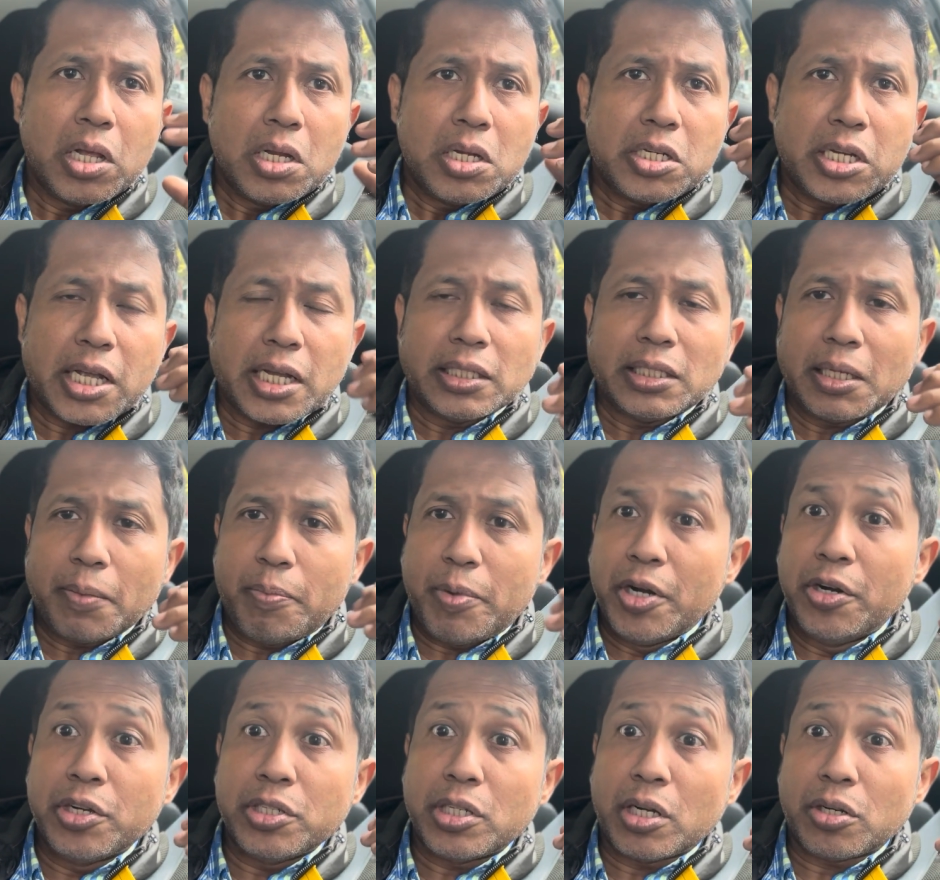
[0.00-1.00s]
সেখান থেকে
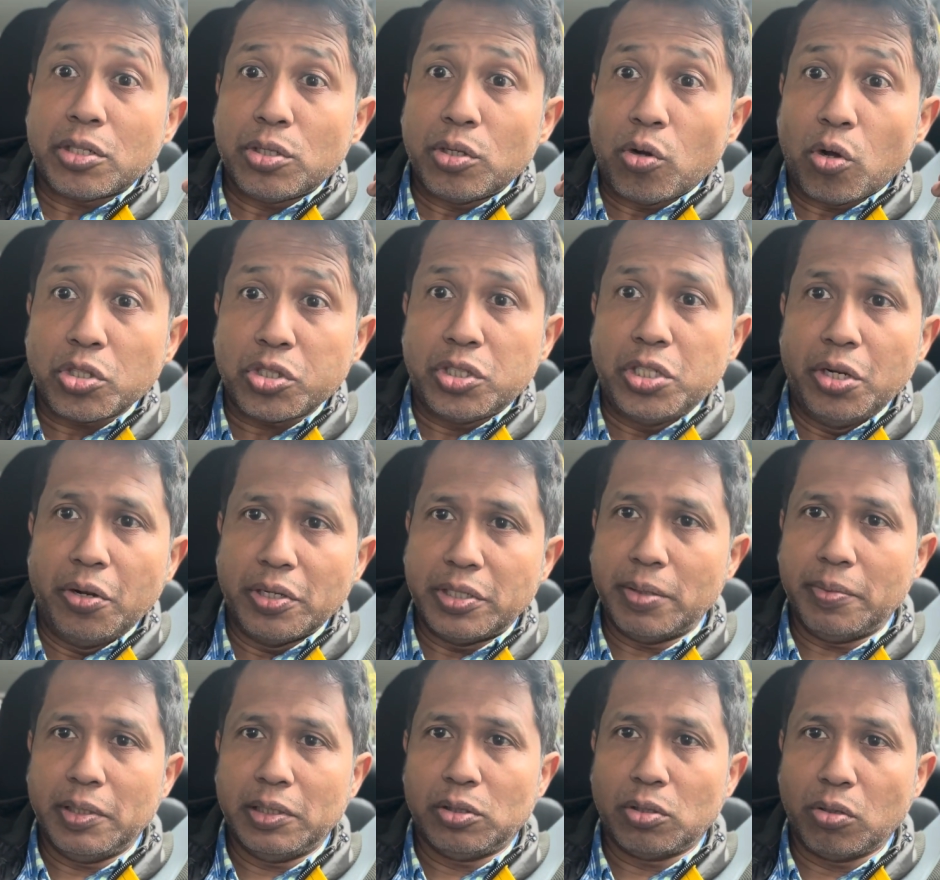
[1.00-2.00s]
বেরোনো যাওয়ার জন্য অস্থির হয়ে
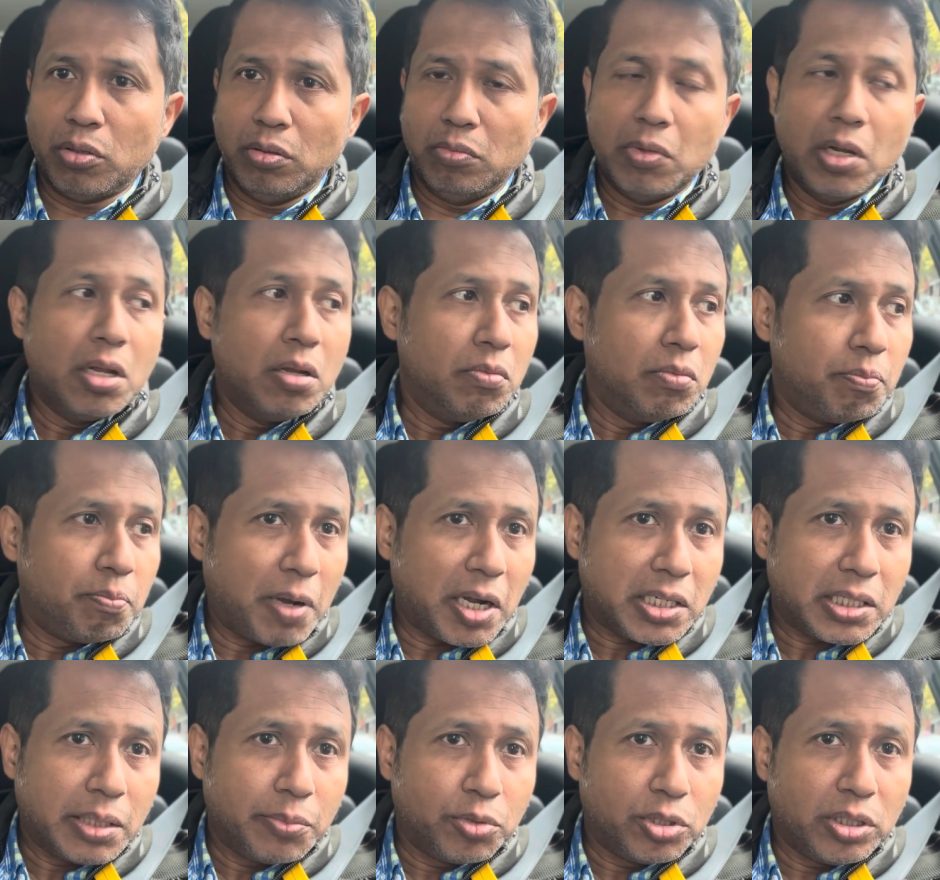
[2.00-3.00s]
যাবে তখন
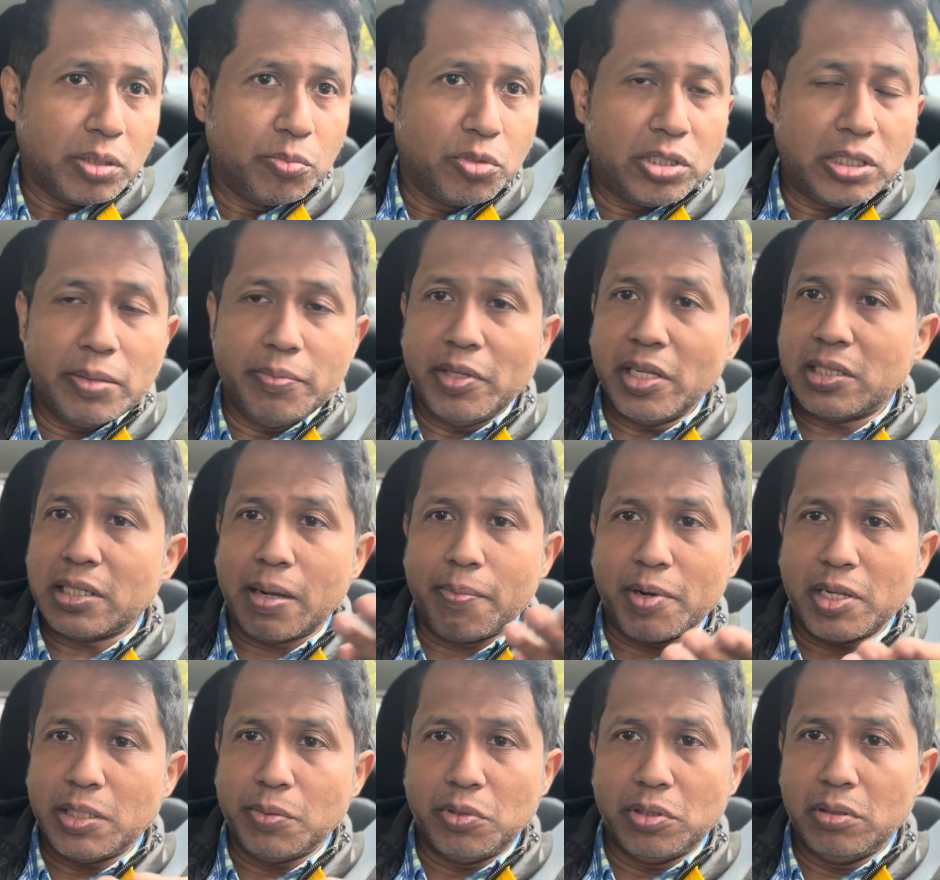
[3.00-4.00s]
পার্শ্ববর্তী মুসলিম দেশ আমরা
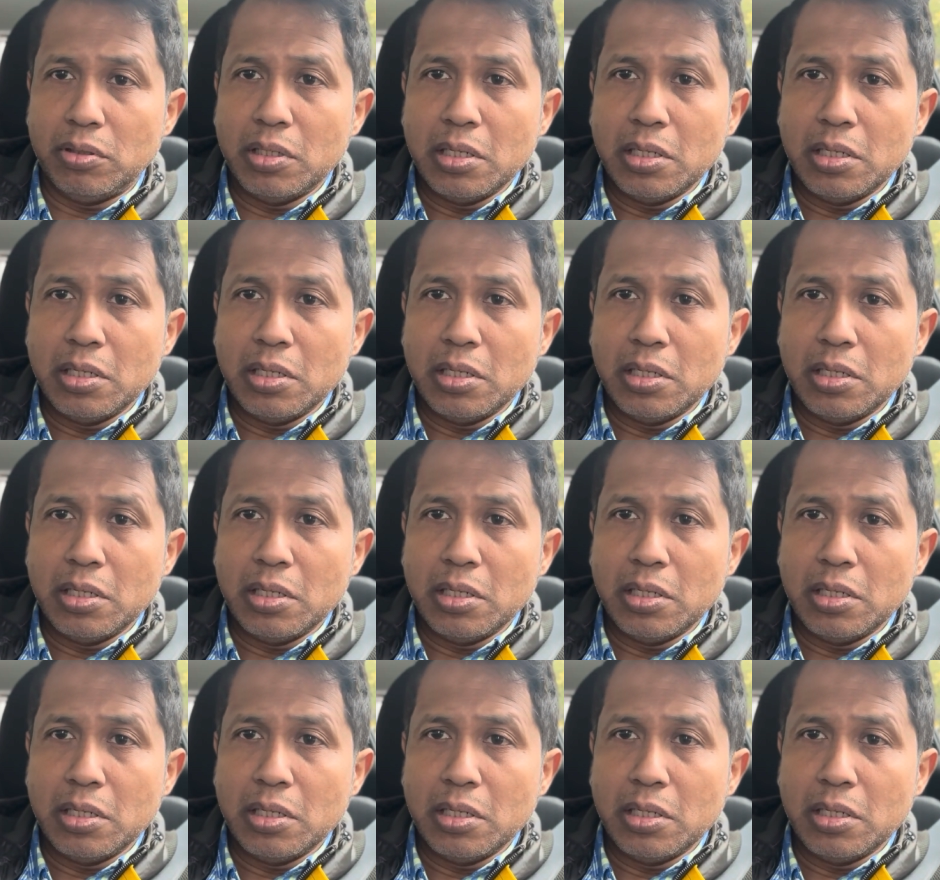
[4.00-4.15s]
যেমন